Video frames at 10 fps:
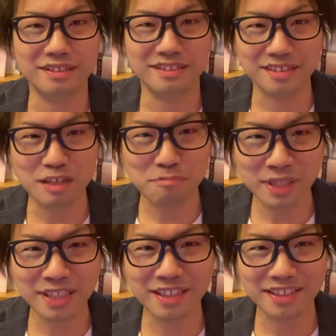現場
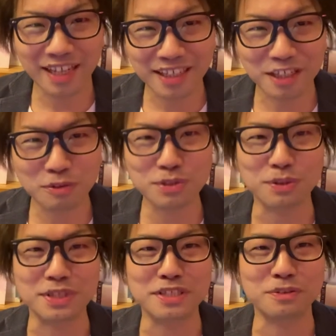でだからこ
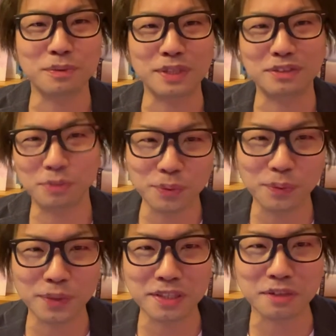そ生きる子はどういう
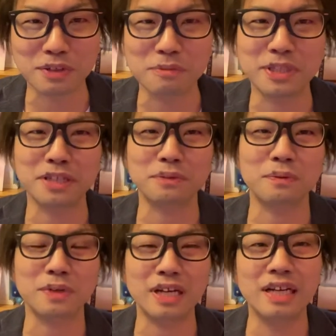子だったのかみたいなとこ
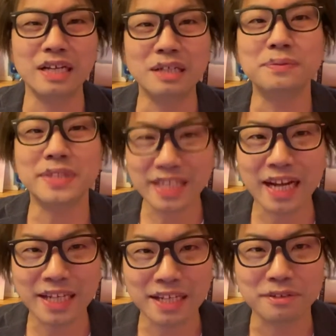ろが振り
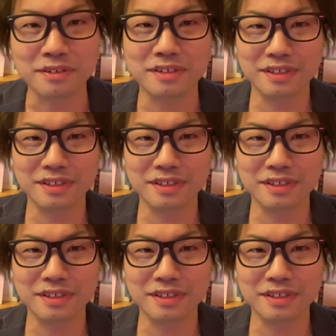返れる